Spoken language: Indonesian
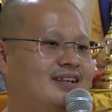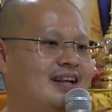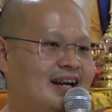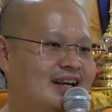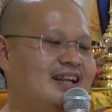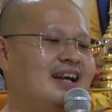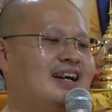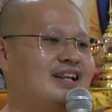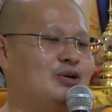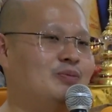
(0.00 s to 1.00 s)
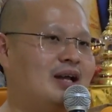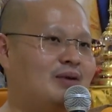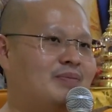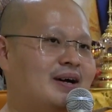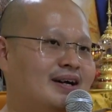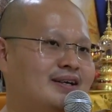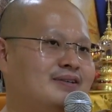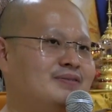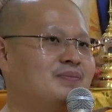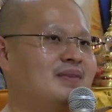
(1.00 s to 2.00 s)
Nanti hari keberapa
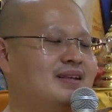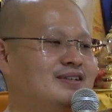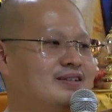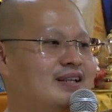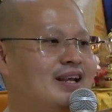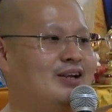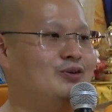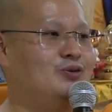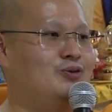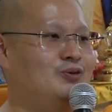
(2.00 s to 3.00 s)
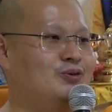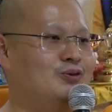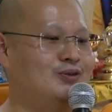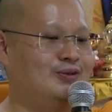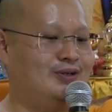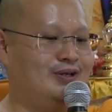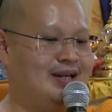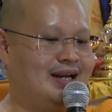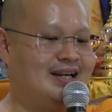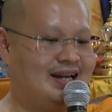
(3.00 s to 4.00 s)
setelah itu
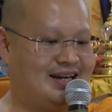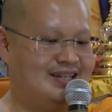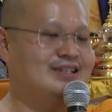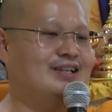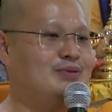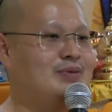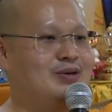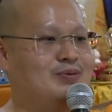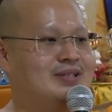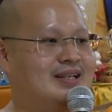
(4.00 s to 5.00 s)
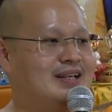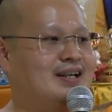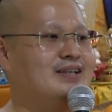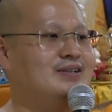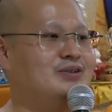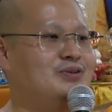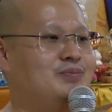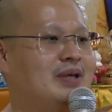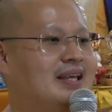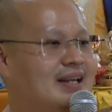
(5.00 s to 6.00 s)
nanti ada di sini yang bantu mau cerita
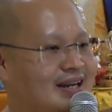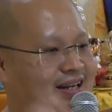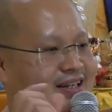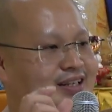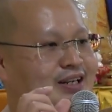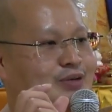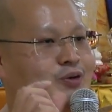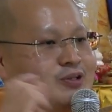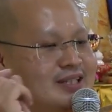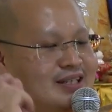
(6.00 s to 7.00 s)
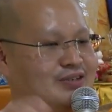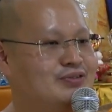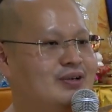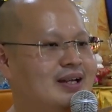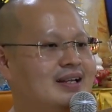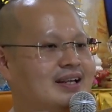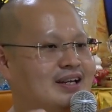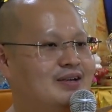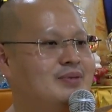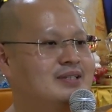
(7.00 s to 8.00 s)
pikiran ini jadi positif dan
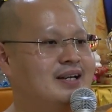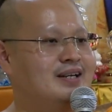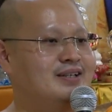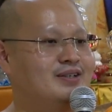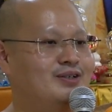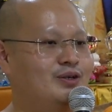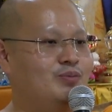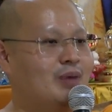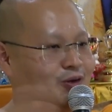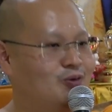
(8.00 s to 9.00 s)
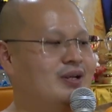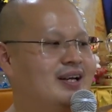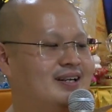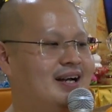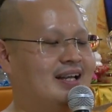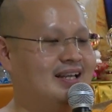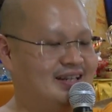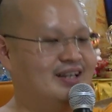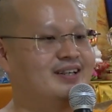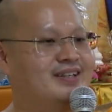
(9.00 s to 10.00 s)
kita bisa bantu dia
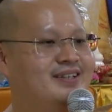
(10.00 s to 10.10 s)
akhirnya